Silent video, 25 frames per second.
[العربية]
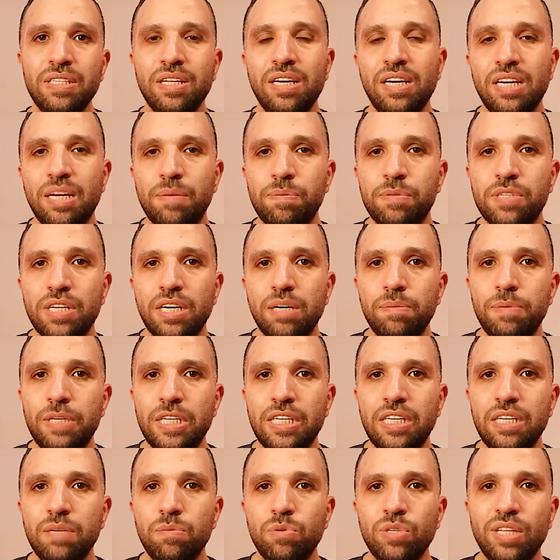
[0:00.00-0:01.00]
ان اللبس اللي
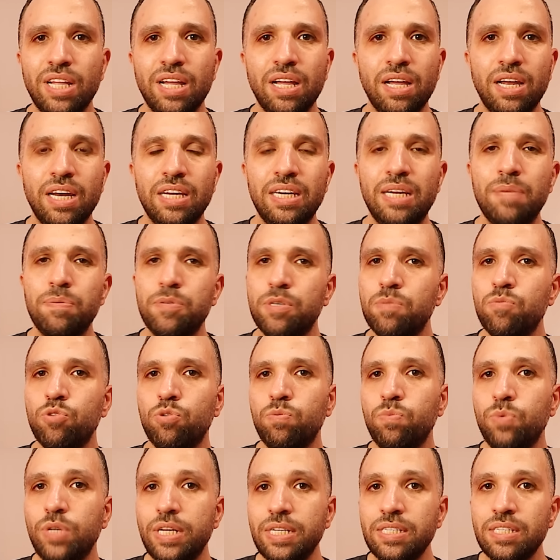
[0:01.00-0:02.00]
بيجيبه ده لبس
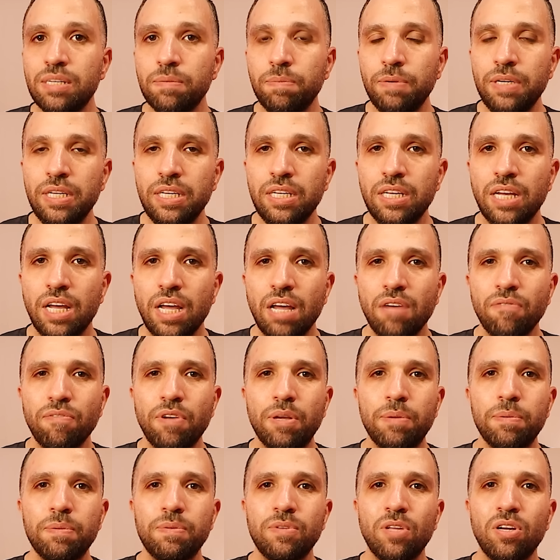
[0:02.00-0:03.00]
مش مناسب ليه
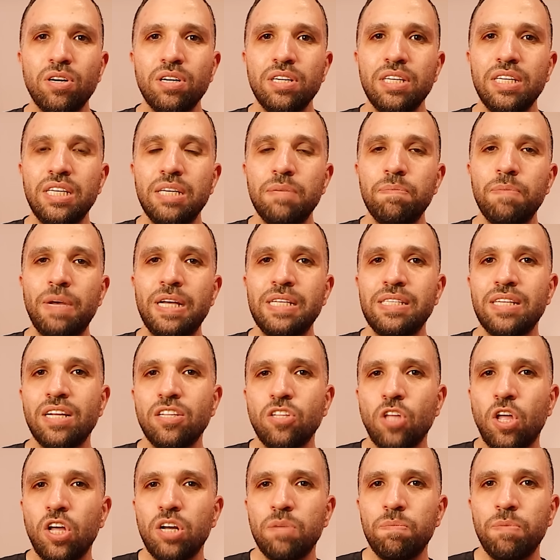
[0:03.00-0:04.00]
فيضطر يجيب
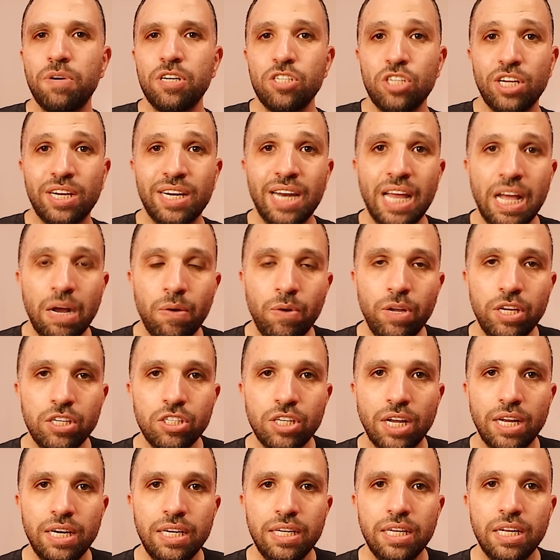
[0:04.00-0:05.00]
مقاسات اكبر شكلها
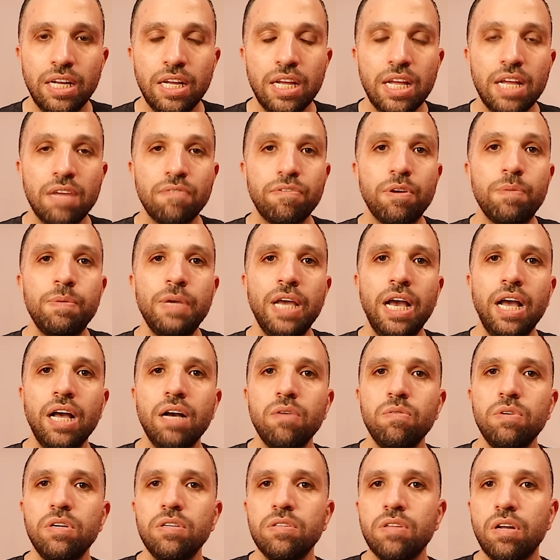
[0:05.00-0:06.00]
وحش عليه
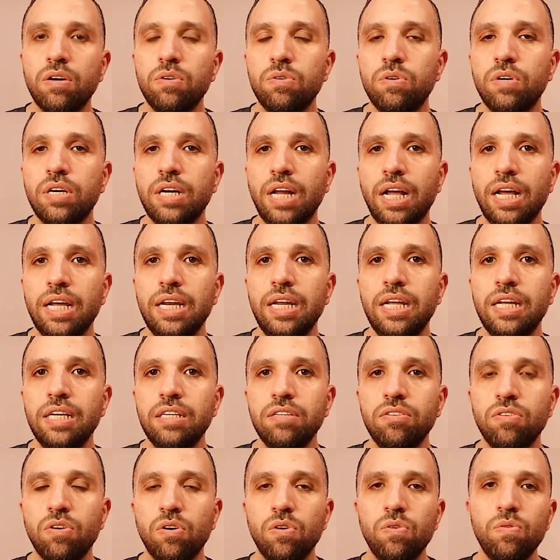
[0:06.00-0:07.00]
فبيحاول يدور على
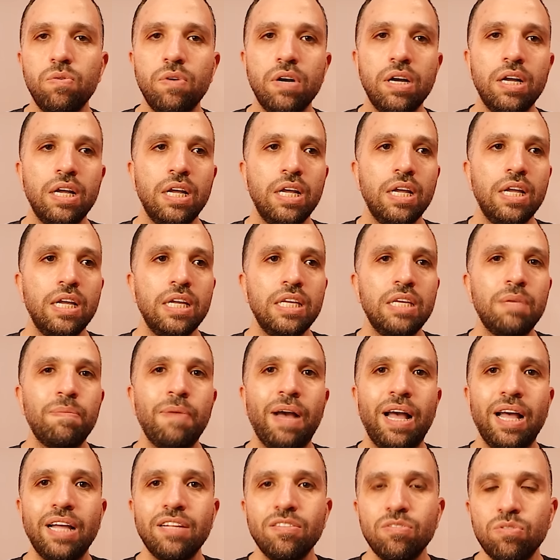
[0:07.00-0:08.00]
ان هو
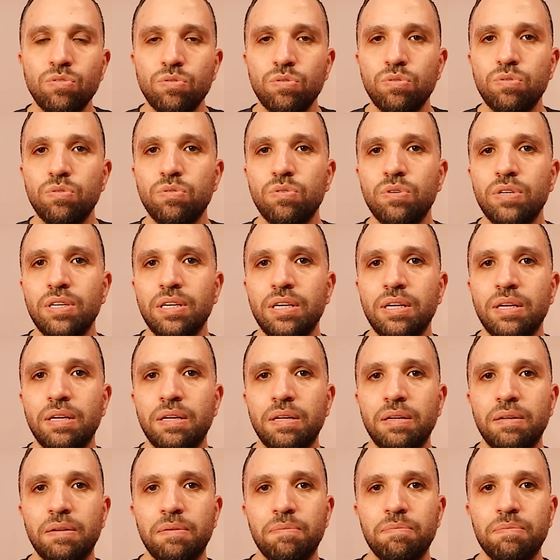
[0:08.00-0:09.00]
يبقى عنده
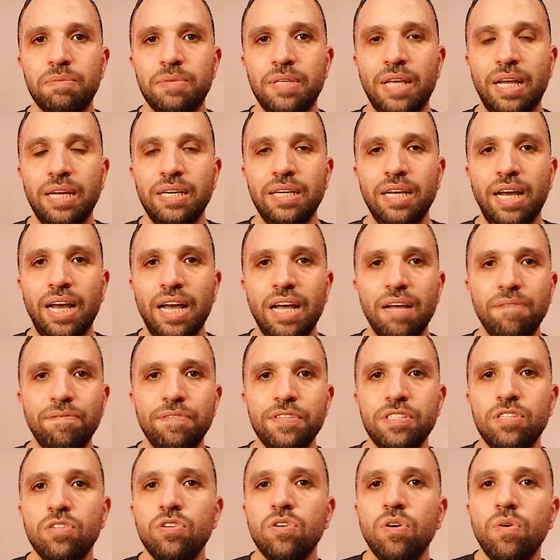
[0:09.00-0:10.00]
آه، يعني
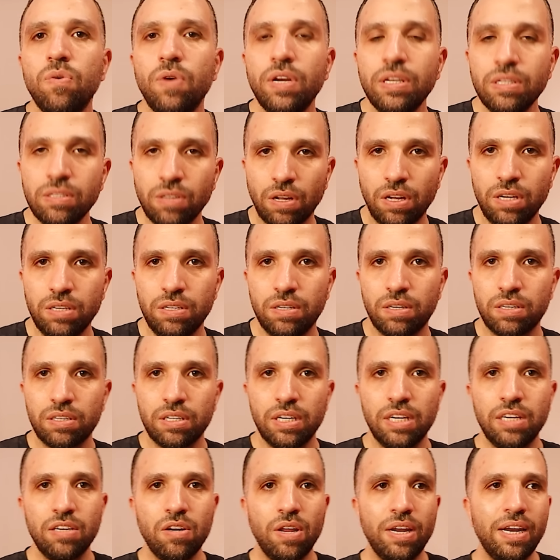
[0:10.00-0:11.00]
حافز ان هو يتغير
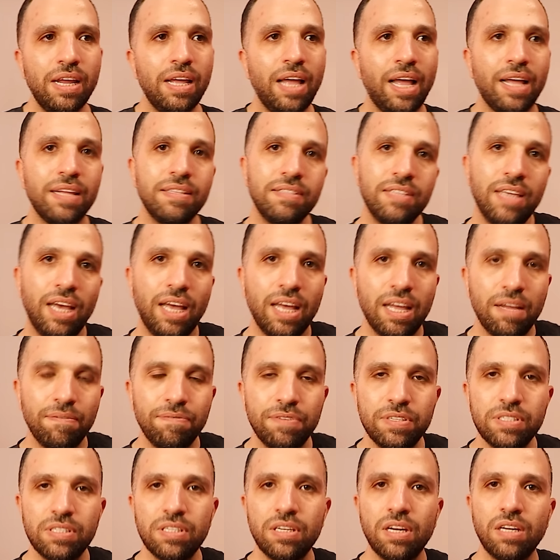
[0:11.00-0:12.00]
ان انا عندي
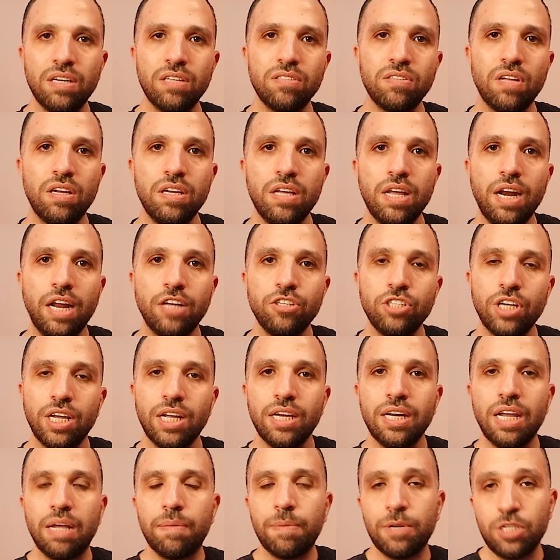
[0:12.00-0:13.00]
حافز ان انا اتغير
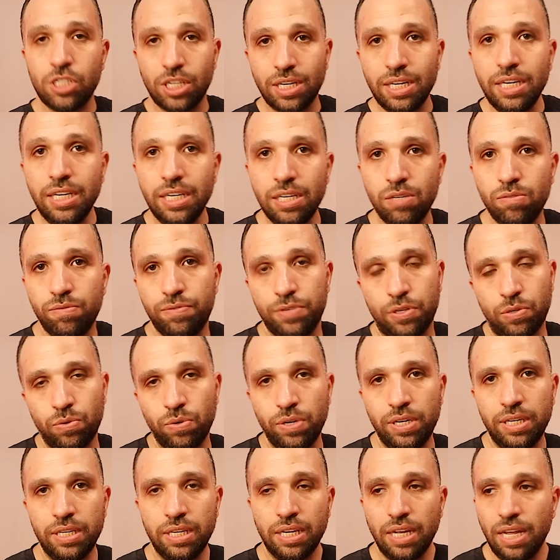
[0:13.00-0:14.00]
عشان ابقى شكل حلو في
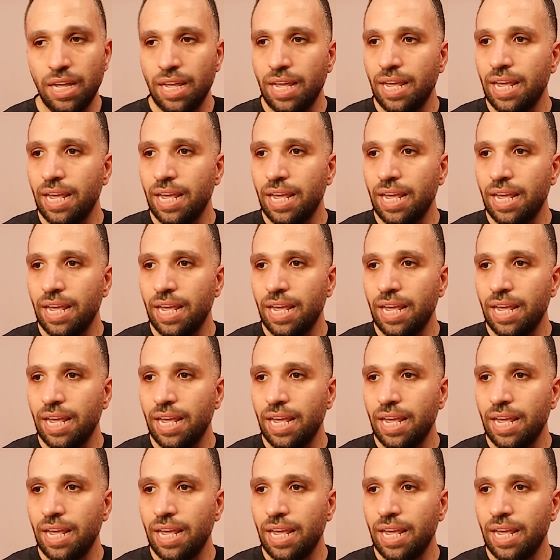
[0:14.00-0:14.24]
الكليه